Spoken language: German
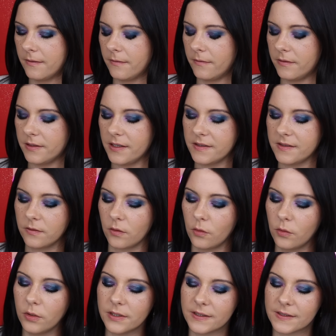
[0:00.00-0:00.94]
Wird das ein
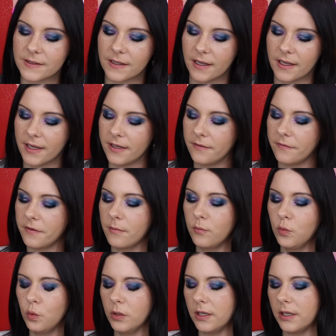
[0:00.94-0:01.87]
Rot sein?
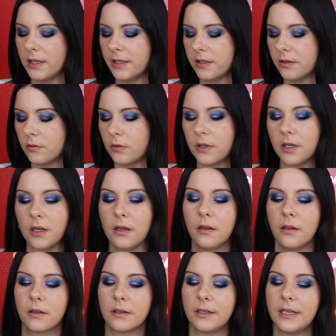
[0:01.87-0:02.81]
Vermutlich, oder?